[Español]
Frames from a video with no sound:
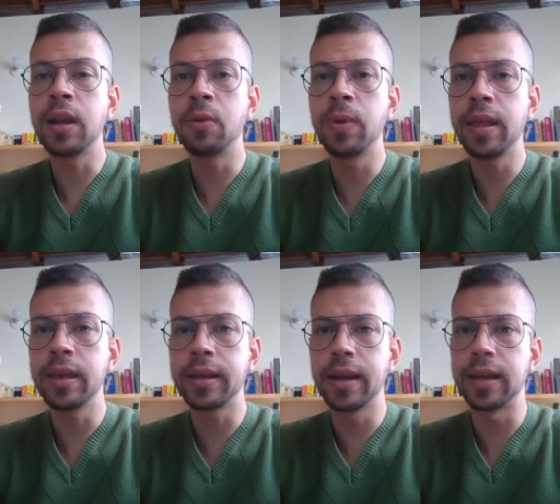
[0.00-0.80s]
del aula
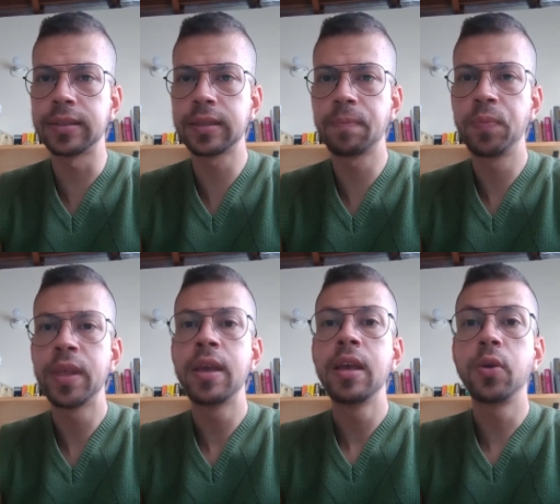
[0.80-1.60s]
de clase,
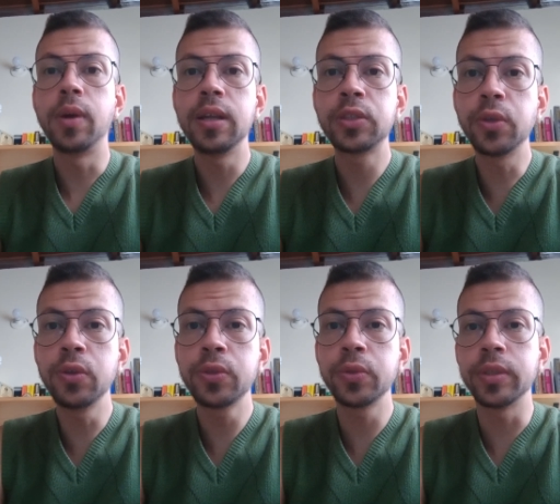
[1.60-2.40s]
cuáles
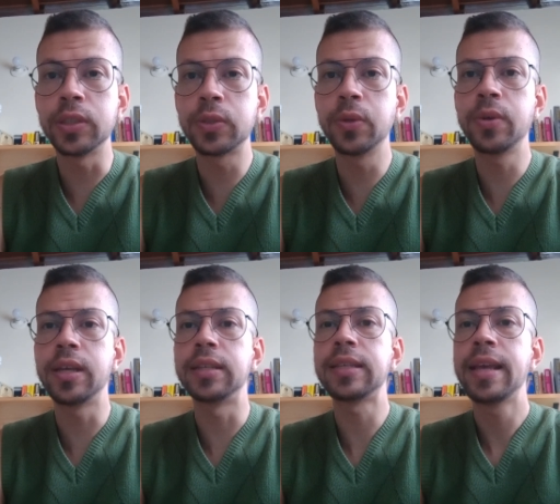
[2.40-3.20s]
son sus
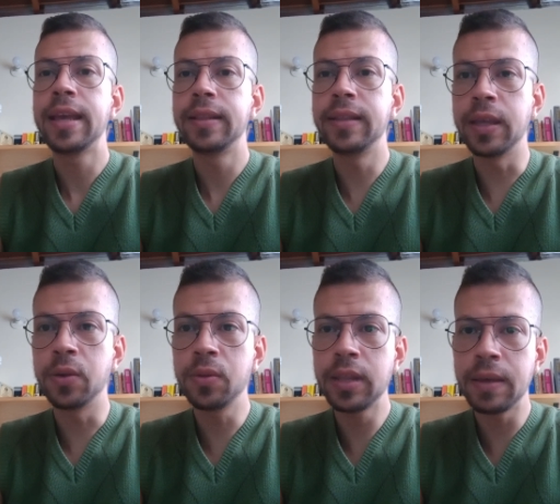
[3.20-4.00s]
historias, de
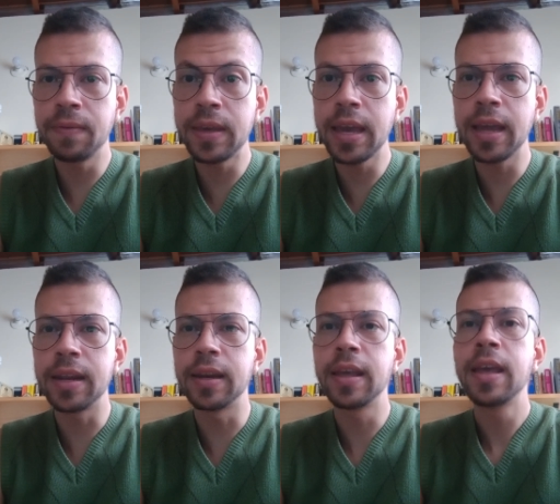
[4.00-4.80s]
dónde
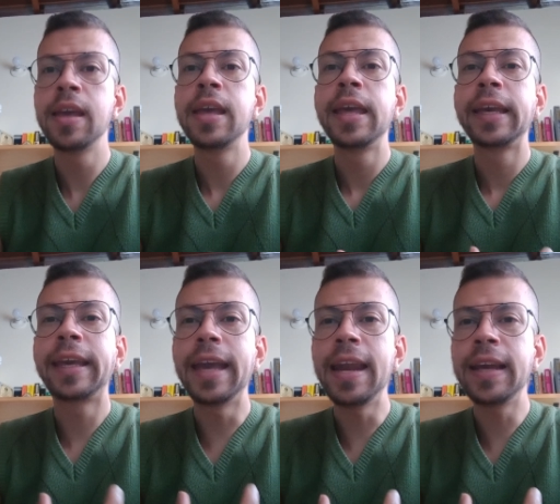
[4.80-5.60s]
vienen,
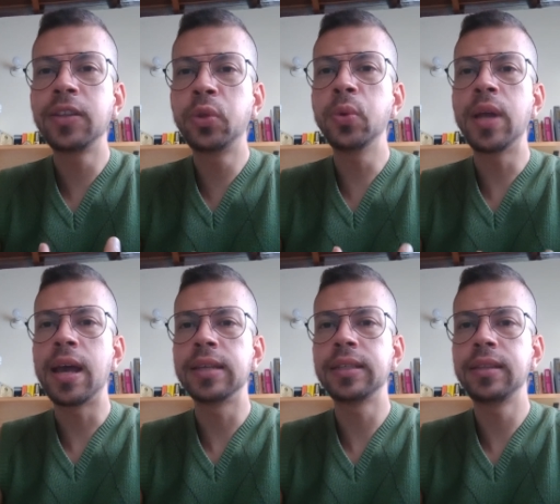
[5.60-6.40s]
qué
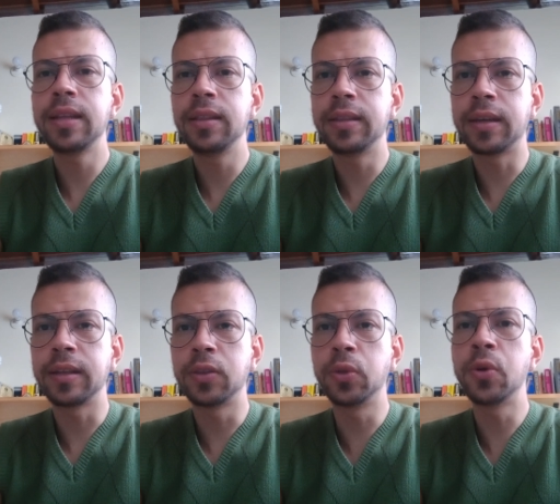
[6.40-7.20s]
lectura hacen del
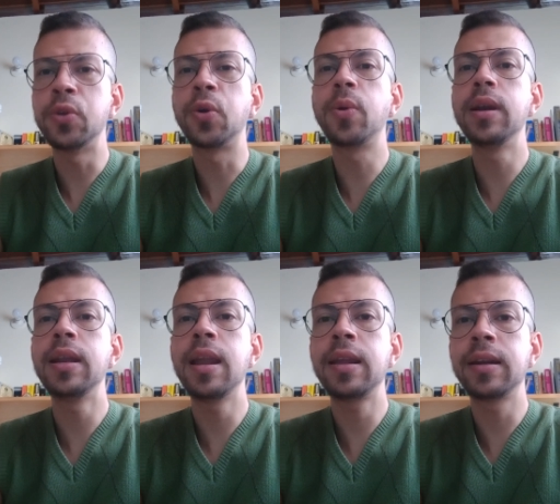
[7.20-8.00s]
territorio, cuál
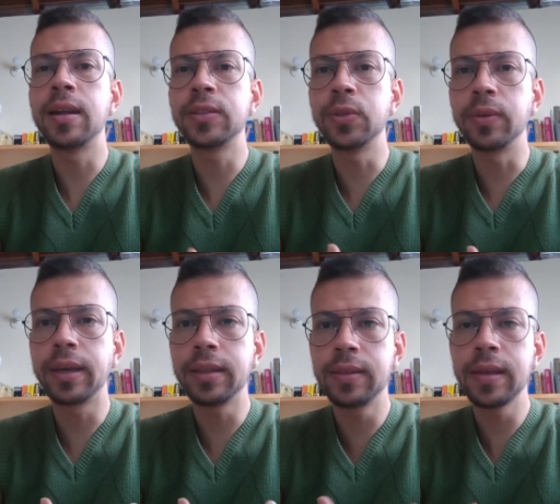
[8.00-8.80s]
es la relación
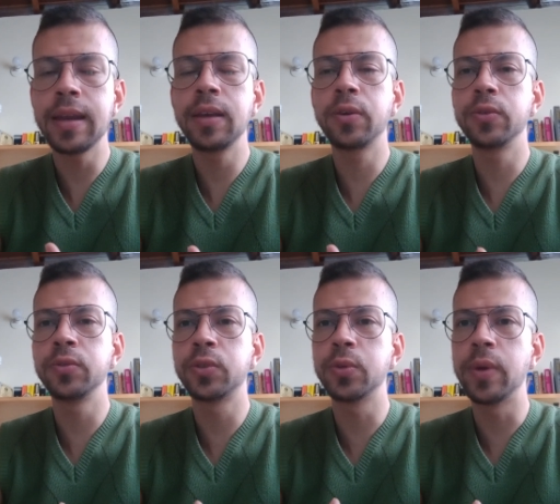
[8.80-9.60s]
que tienen
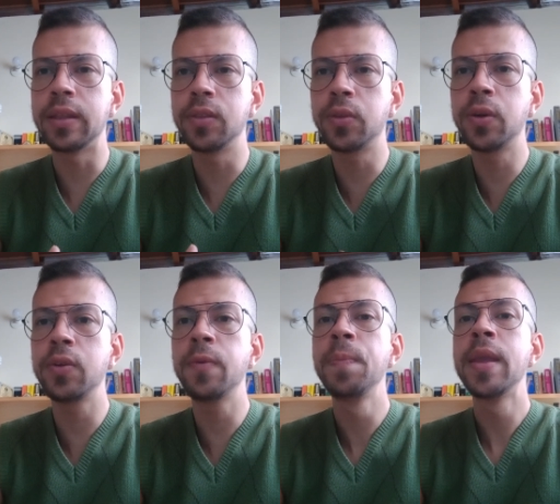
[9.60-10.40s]
con su
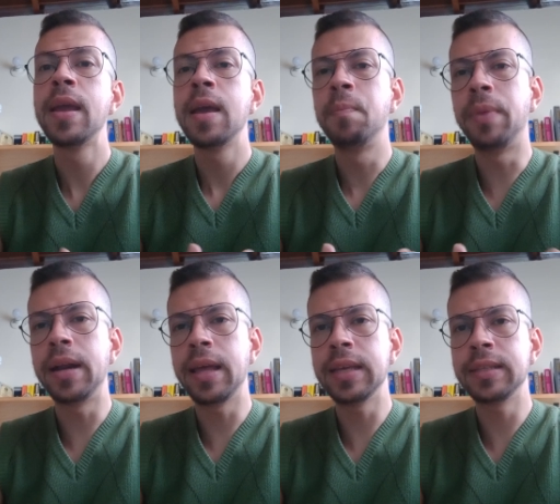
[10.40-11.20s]
entorno
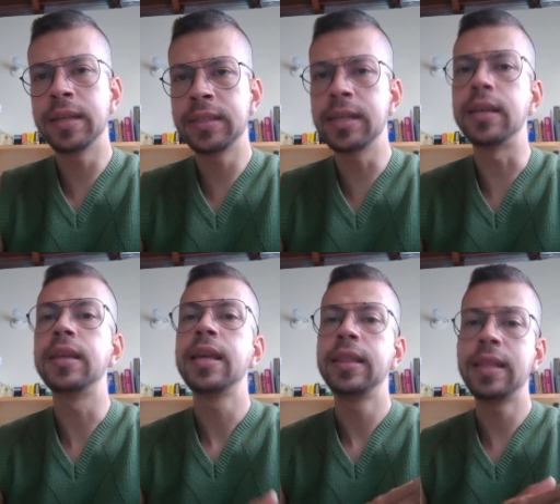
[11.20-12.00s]
para desde allí,
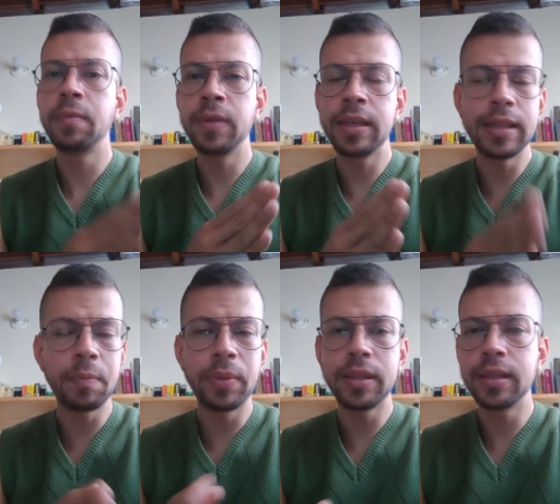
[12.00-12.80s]

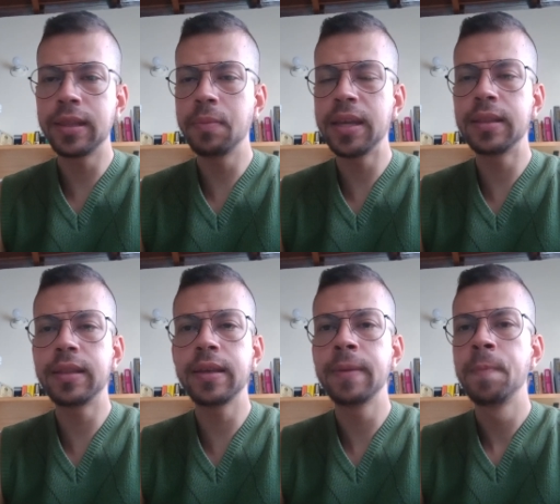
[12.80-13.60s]

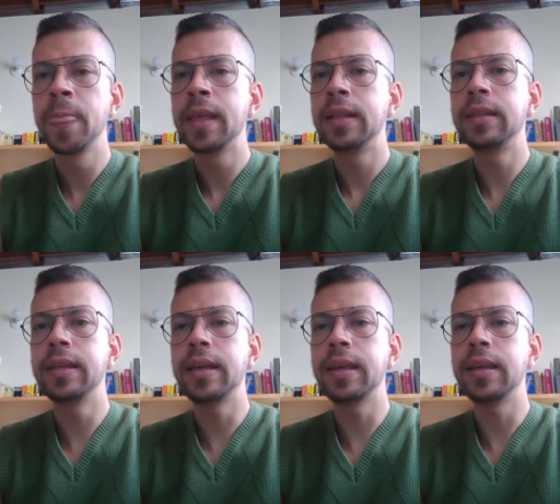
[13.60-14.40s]
independientemente
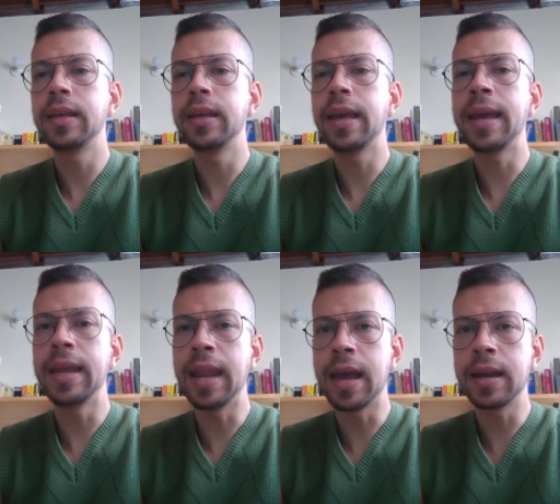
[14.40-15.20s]
de
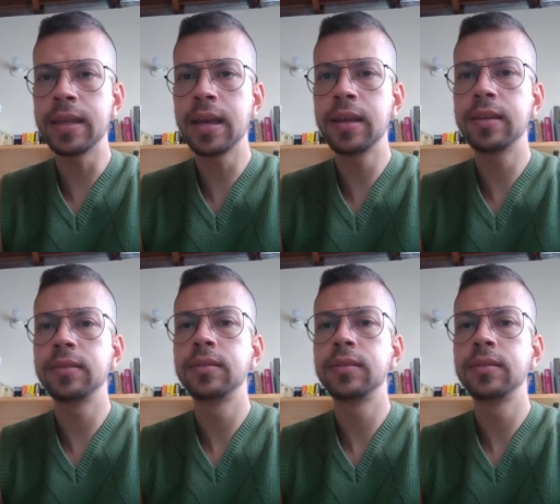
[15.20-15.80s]
el área